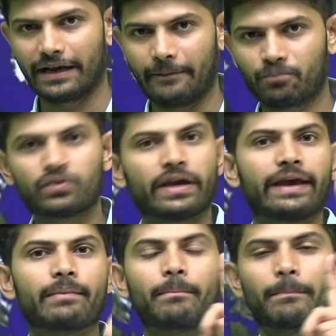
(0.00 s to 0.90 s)
गए ठीक
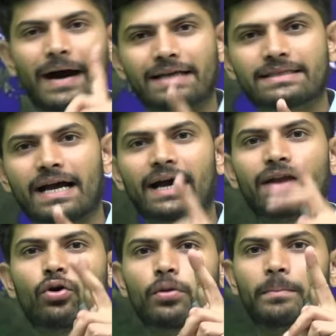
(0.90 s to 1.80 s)
है महासागर
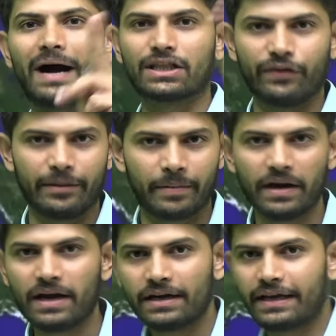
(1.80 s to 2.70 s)
और महाद्वीप
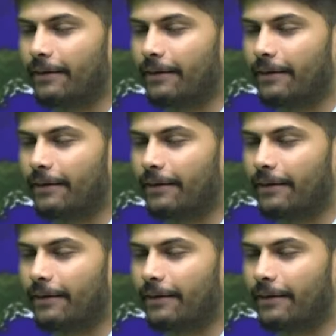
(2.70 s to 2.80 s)
ठीक